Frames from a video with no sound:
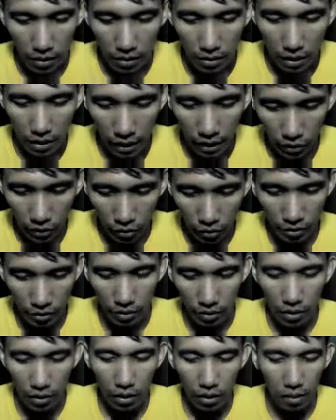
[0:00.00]
sa gayon,
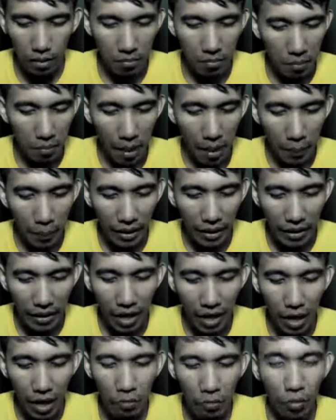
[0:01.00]

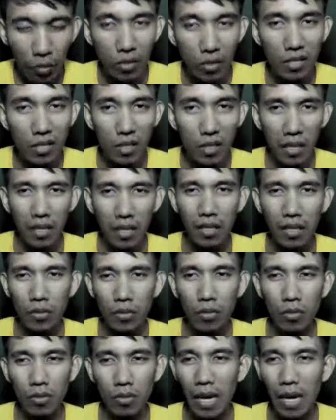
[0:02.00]
mapapahiya ang buong Israel.
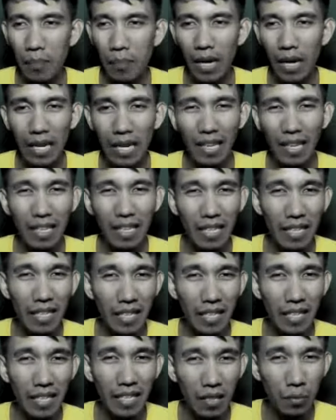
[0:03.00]
So, napakalaking
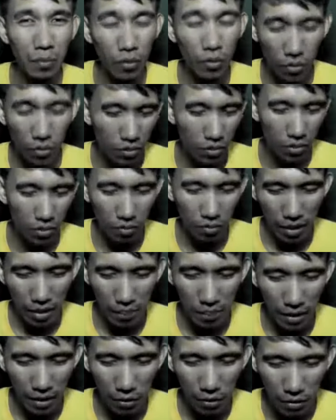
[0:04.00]
kahihiyan po nun nung
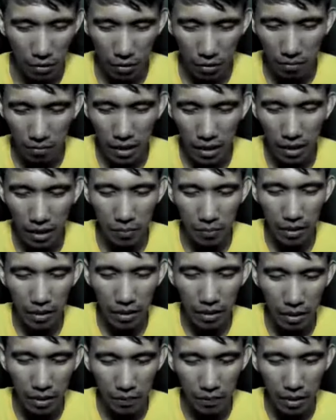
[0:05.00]
mga panahon na yun, mga
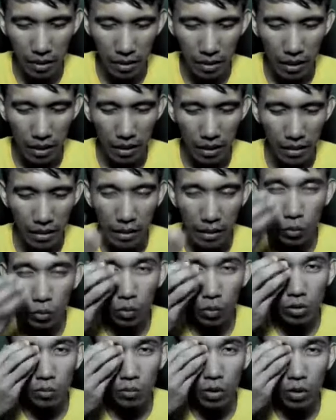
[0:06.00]
apatid, kapag
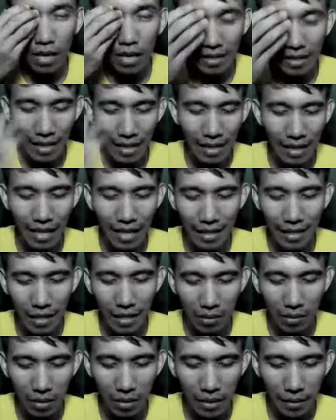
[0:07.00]
nadukot po ang kadilang
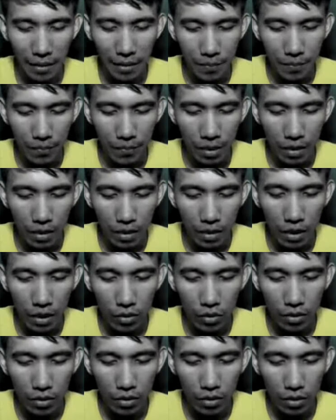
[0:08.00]
kanang mata.
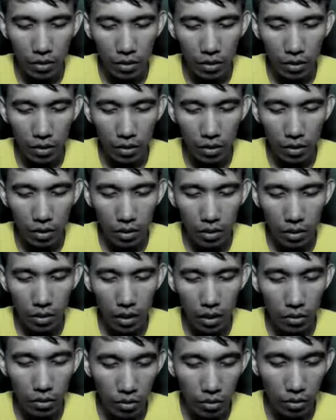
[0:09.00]
Ngayon,
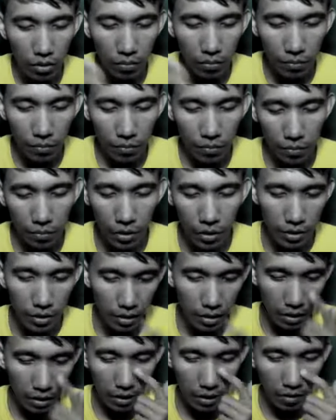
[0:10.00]
etong verse
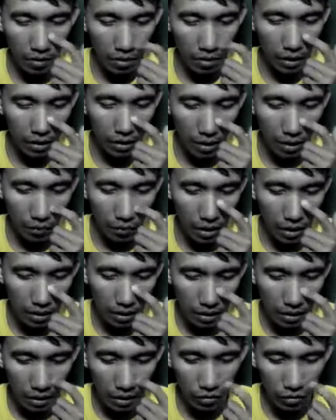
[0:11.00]
3, makikita po
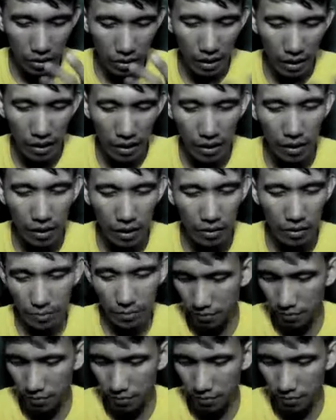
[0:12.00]
natin dito ay talagang